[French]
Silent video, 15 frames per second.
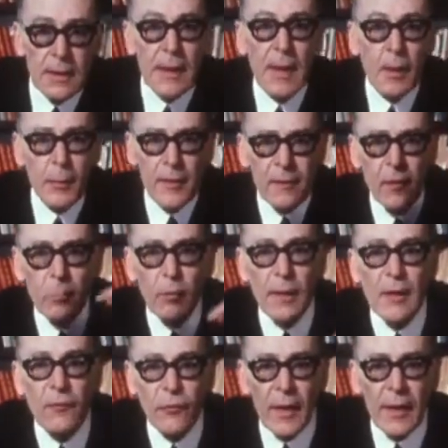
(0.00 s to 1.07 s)
c'est qu'il n'y a pas seulement
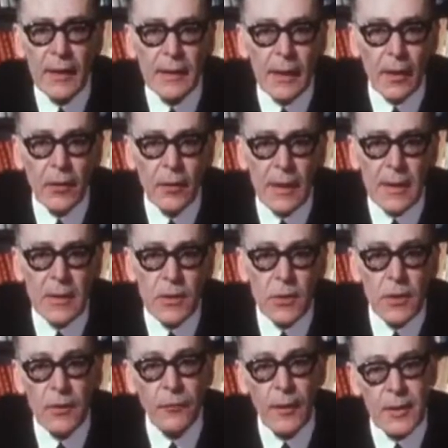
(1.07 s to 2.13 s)
les frères qui la
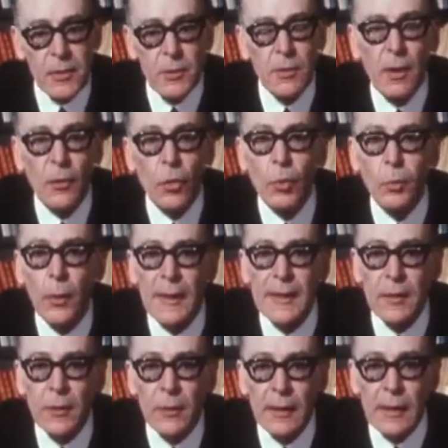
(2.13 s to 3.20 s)
reconnaissent, les frères sont dans le coup pour
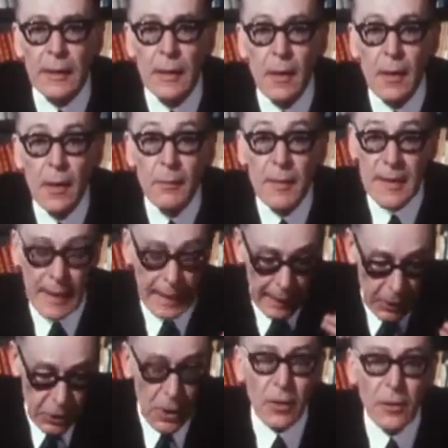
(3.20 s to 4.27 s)
l'escroquerie, mais c'est que
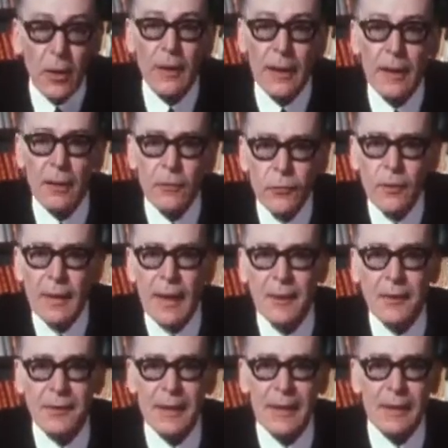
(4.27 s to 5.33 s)
les gens d'Orléans vont la
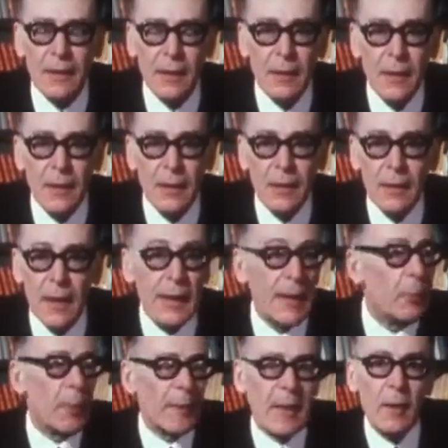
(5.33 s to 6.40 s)
reconnaître. Et il
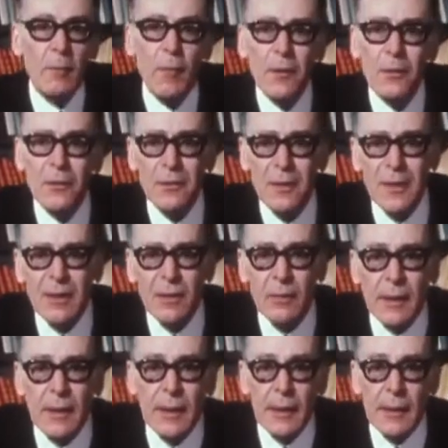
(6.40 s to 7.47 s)
n'y a pas tellement longtemps,
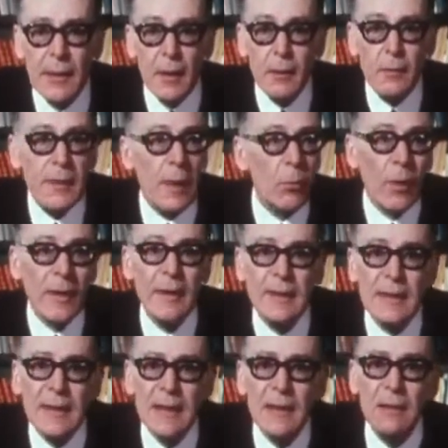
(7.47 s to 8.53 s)
quoi, il y a, moins de
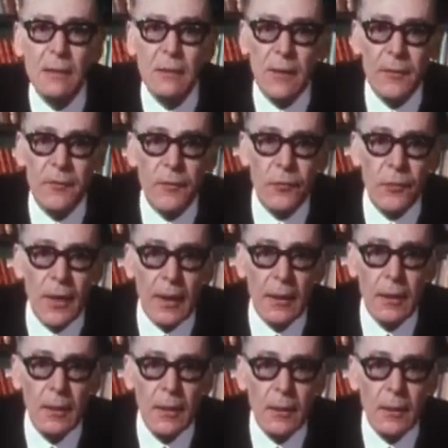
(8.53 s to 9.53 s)
dix ans qu'on l'avait vue là.